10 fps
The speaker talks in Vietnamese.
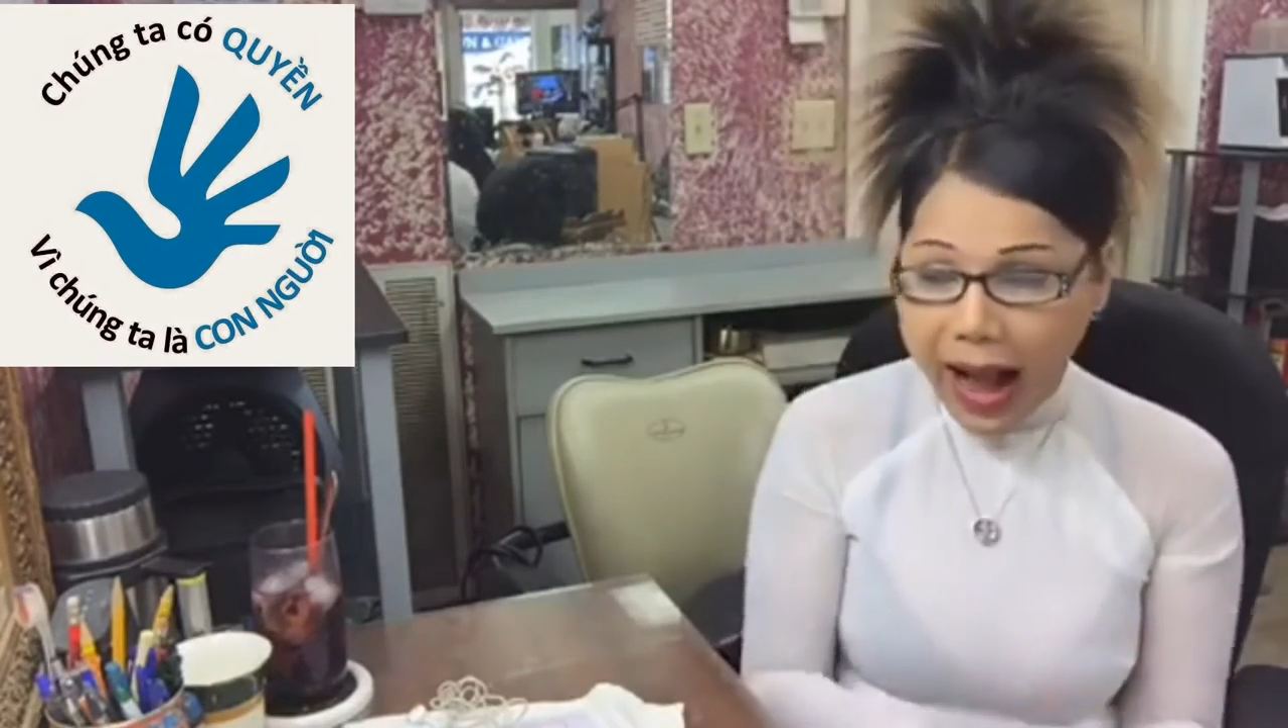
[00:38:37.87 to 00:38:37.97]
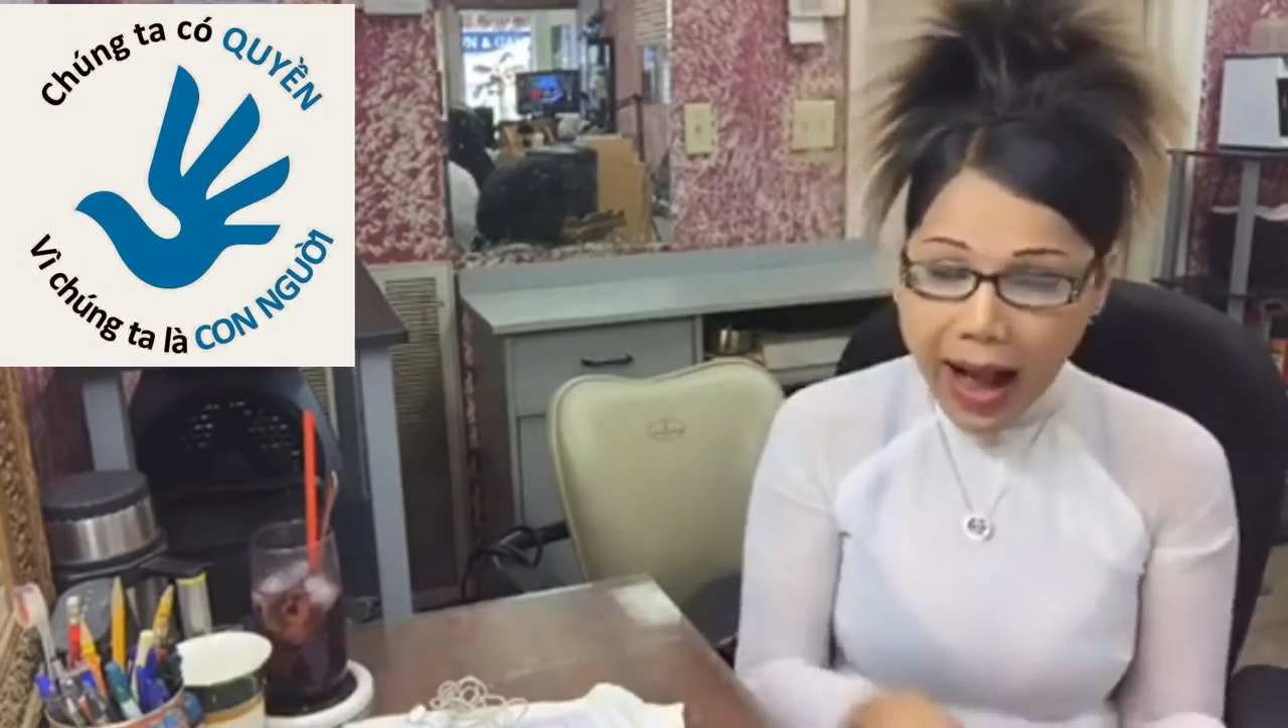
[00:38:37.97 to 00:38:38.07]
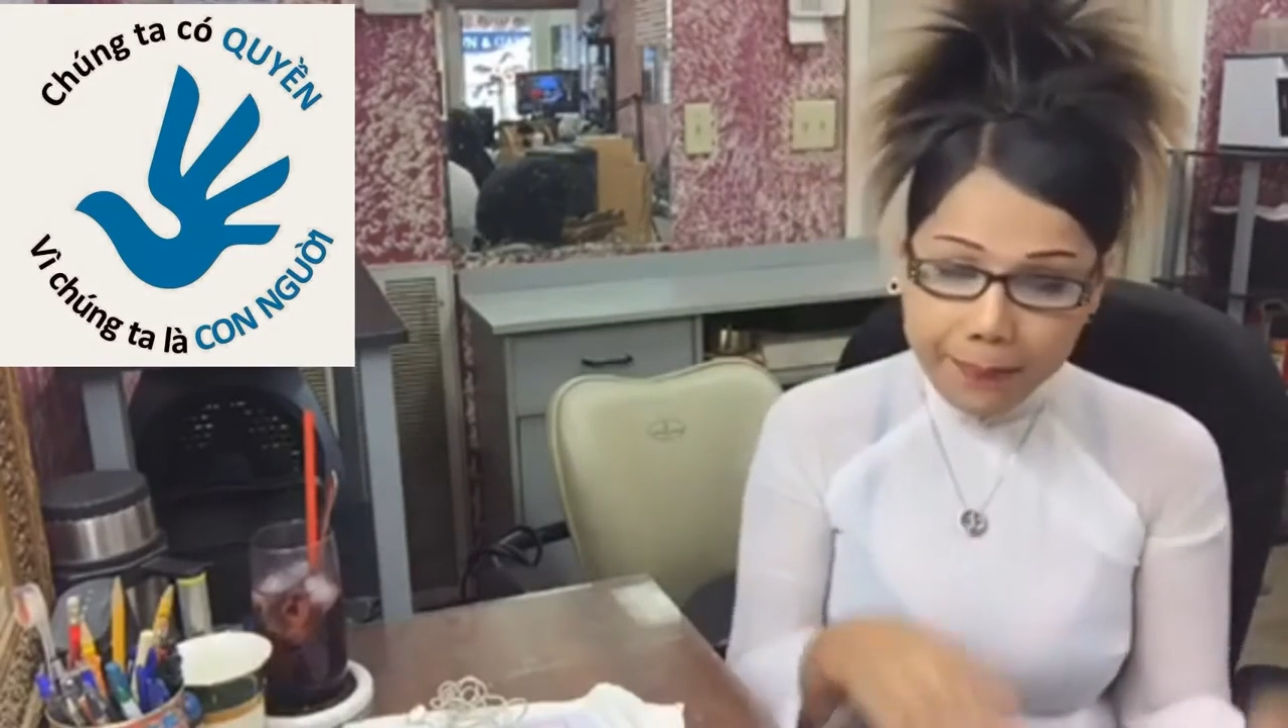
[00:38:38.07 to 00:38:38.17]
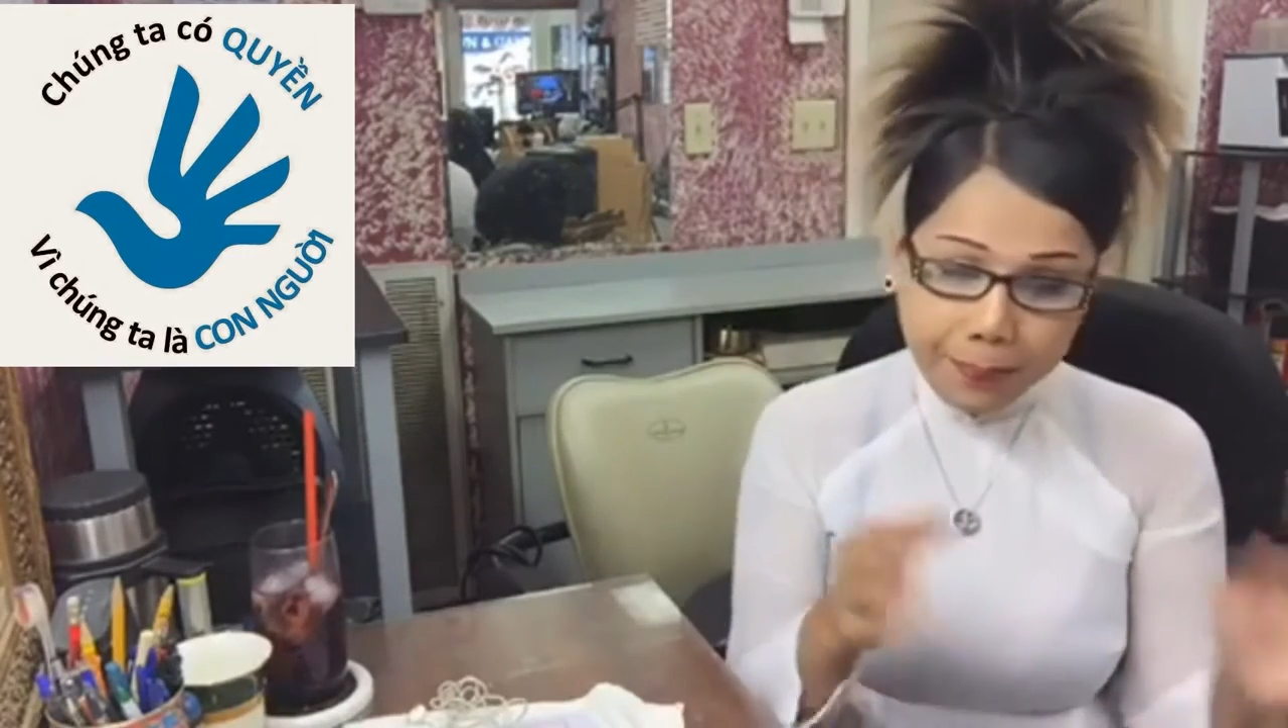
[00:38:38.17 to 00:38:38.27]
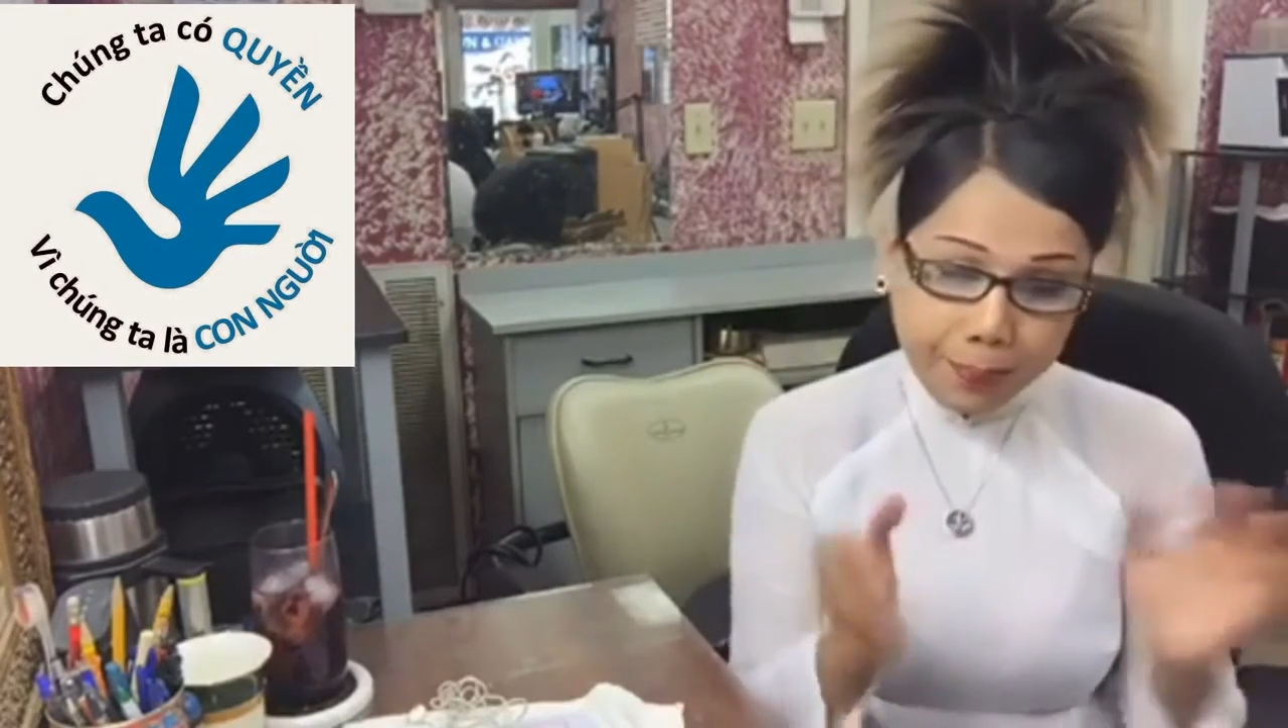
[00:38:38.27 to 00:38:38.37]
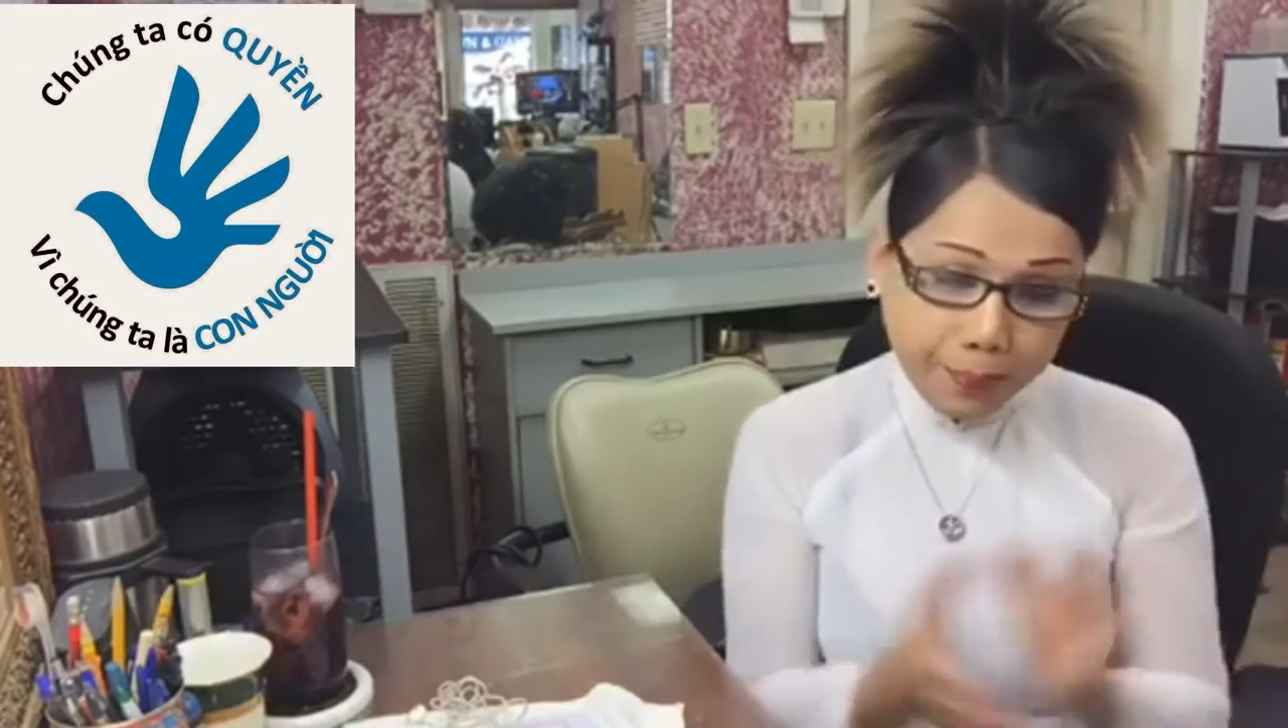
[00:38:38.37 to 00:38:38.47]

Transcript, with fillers: ác